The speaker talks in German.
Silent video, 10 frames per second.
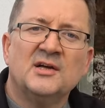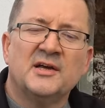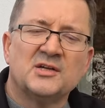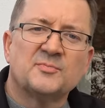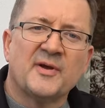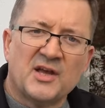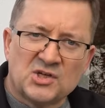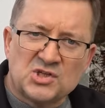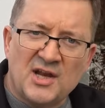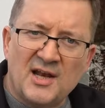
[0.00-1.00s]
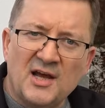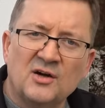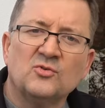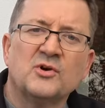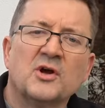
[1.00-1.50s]
entsprechend
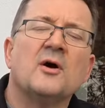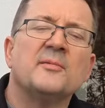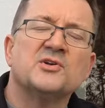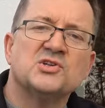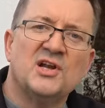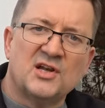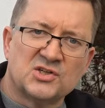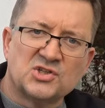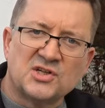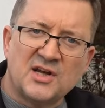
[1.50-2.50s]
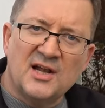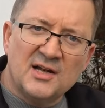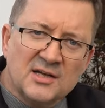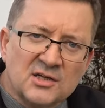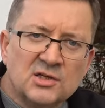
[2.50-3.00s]
schneller oder kann man schneller
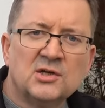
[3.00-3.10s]
stellen